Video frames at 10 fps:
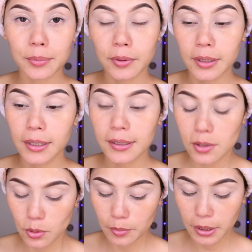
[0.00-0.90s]
de poner la
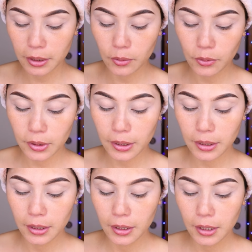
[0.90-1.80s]
sombra, ¿ok?
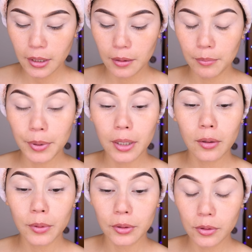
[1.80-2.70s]

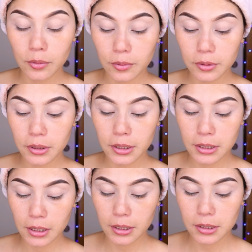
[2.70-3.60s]
Pero bueno, yo lo voy a
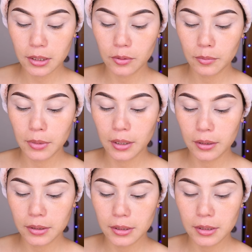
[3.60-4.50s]
utilizar así
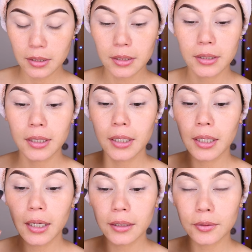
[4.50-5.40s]
nomás.
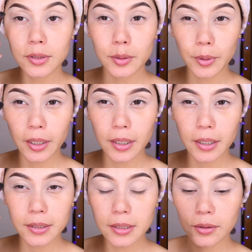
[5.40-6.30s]
Entonces voy a
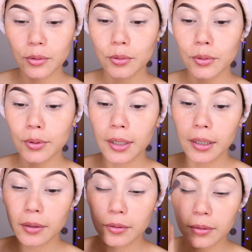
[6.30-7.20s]
agarrar este tono
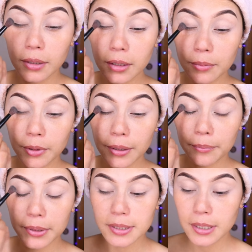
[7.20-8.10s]
negro y voy a
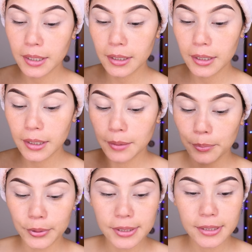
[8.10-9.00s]
empezarle,
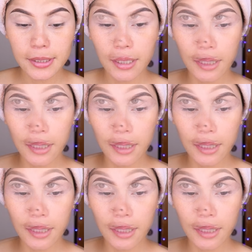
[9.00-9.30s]
pues,